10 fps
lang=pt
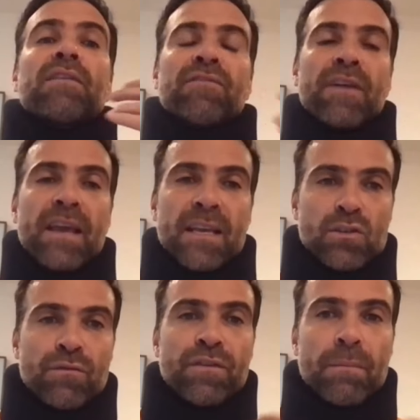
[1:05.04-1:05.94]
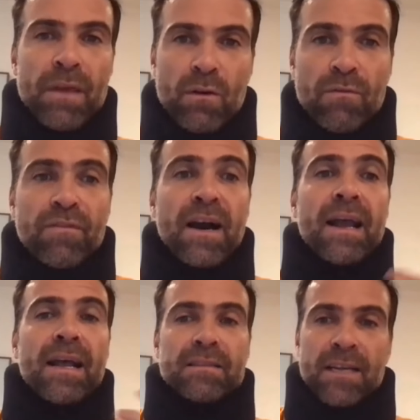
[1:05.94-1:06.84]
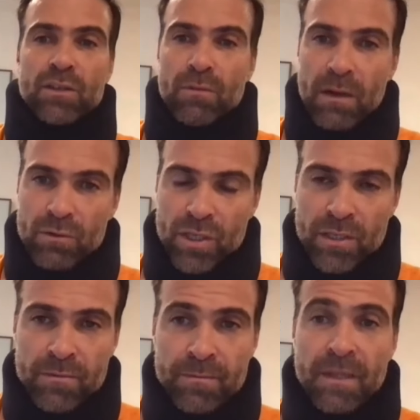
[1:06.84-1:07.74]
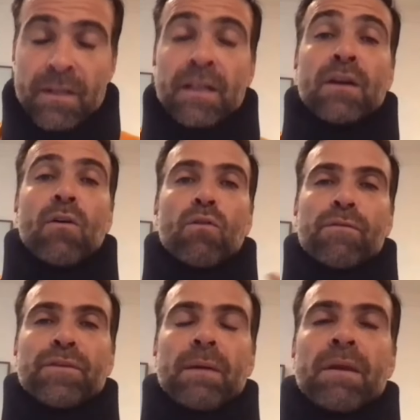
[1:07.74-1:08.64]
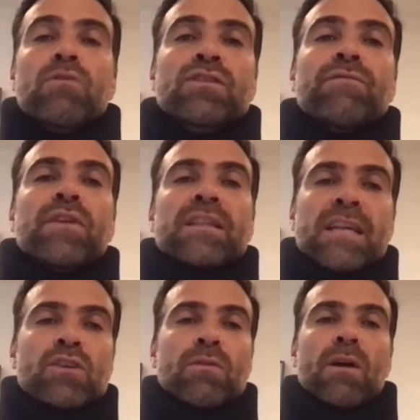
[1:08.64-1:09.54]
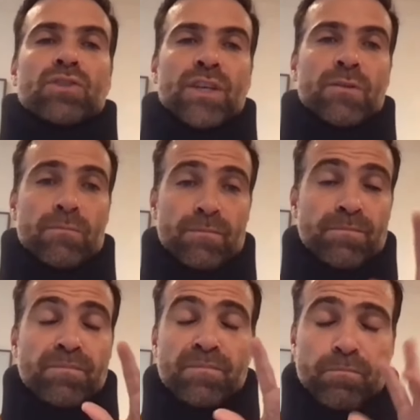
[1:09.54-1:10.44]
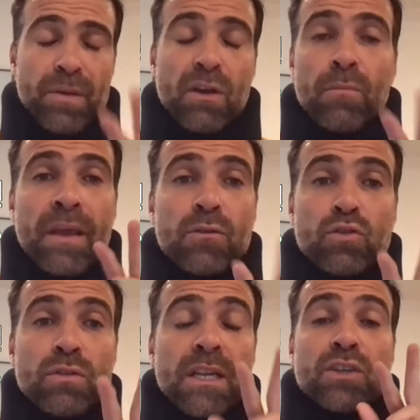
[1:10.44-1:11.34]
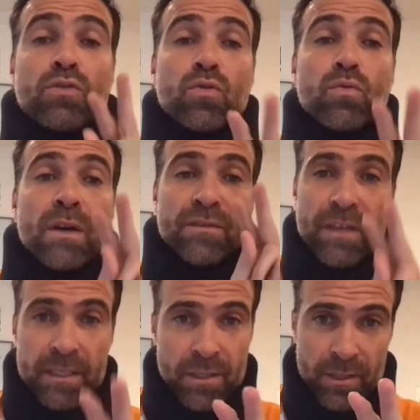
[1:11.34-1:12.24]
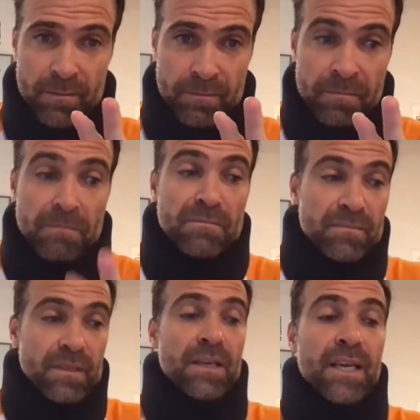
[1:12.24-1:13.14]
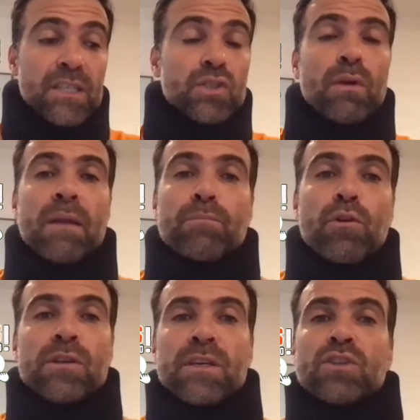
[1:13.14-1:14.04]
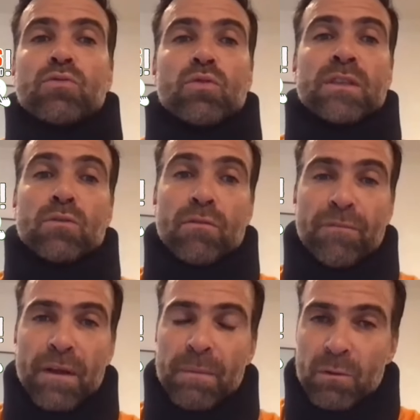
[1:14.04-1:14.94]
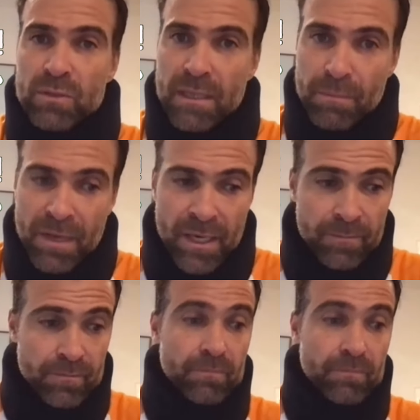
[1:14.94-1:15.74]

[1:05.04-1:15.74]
vez o Flamengo vai atrás do Claudinho. O Flamengo já foi atrás do Claudinho pelo menos outras duas vezes. Isso é importante o torcedor do Flamengo saber.